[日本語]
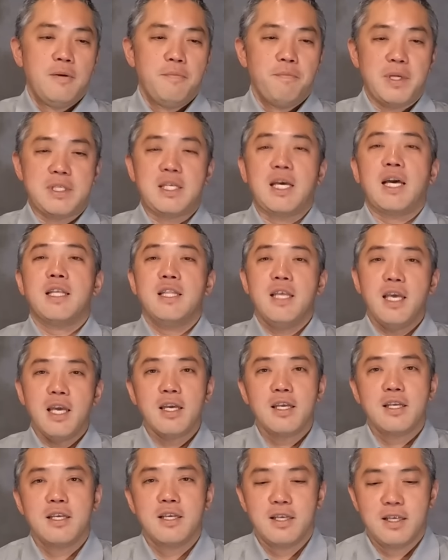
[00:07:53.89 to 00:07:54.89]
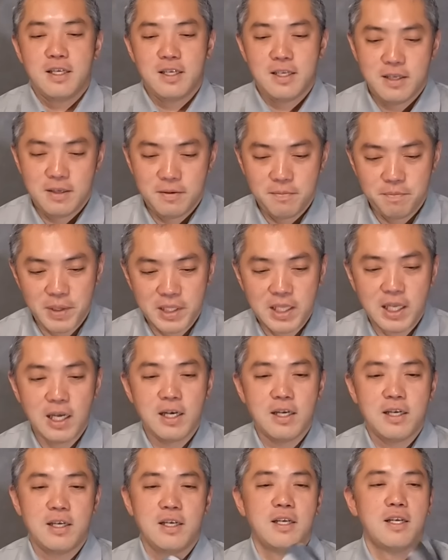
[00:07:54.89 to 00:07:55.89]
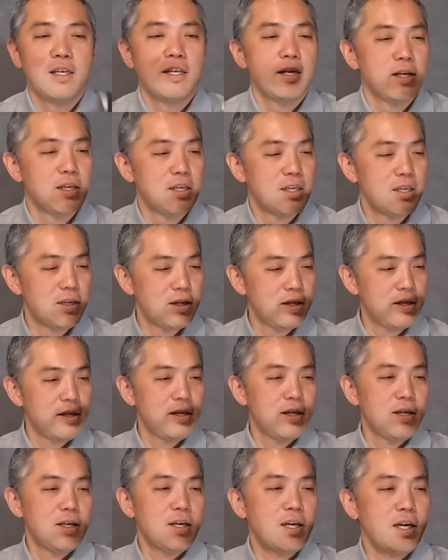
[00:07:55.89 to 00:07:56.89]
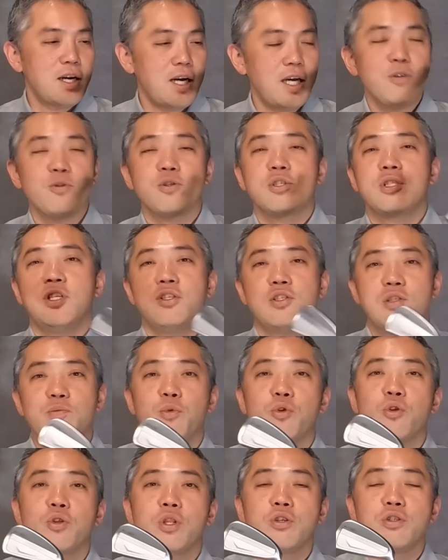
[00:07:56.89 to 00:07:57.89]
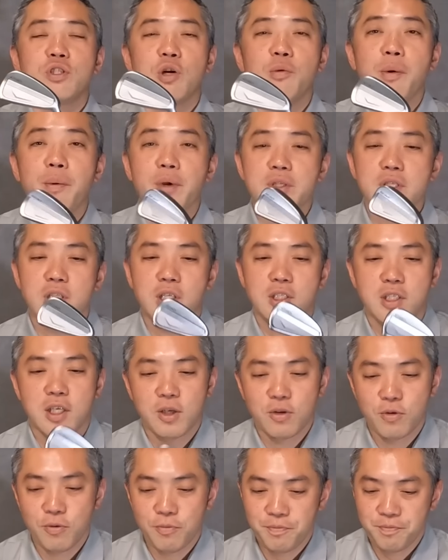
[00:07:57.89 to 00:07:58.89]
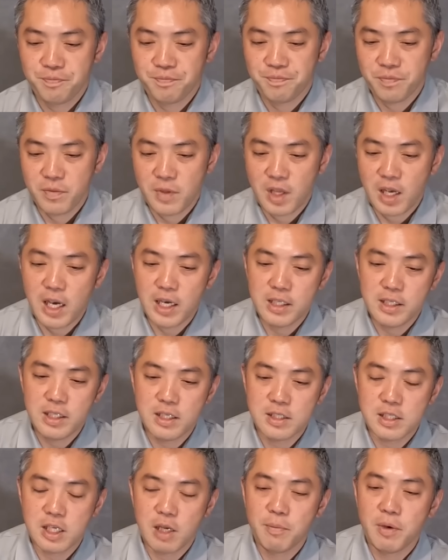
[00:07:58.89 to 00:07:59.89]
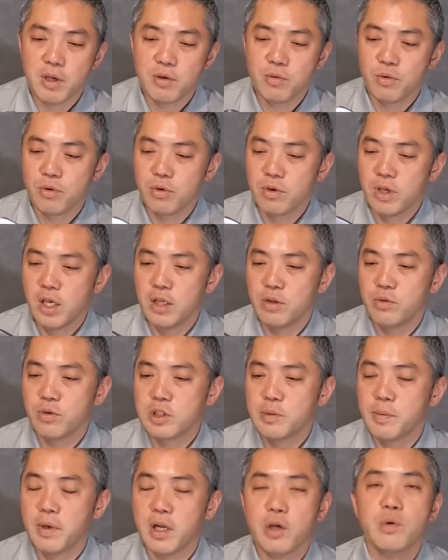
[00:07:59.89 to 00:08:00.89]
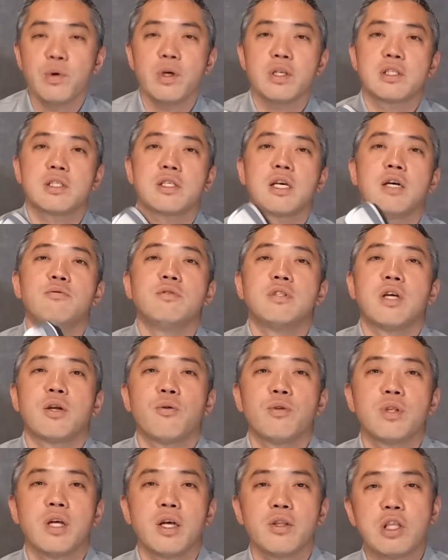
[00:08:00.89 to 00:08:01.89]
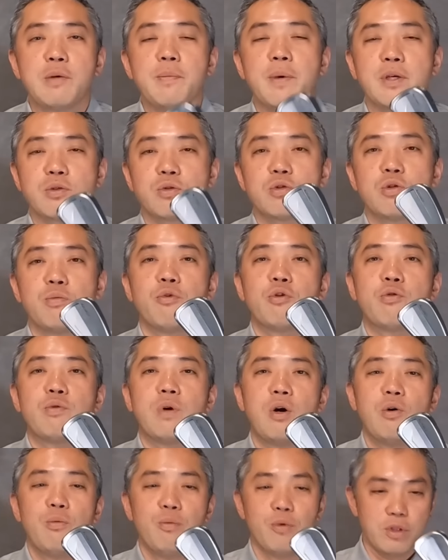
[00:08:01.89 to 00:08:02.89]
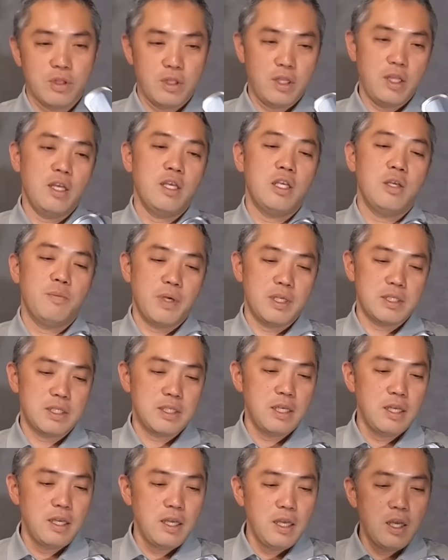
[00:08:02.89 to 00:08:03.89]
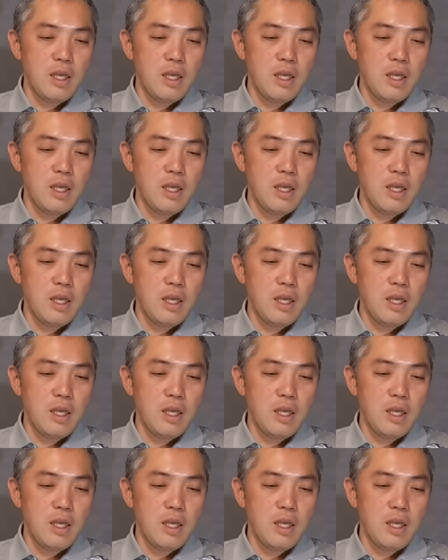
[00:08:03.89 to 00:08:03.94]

まさかねまた愛のシリーズに戻ってくるとは思いませんでしたけど愛230を、えーと、しばらくは使うんだろうなと今ちょっと僕は思っています。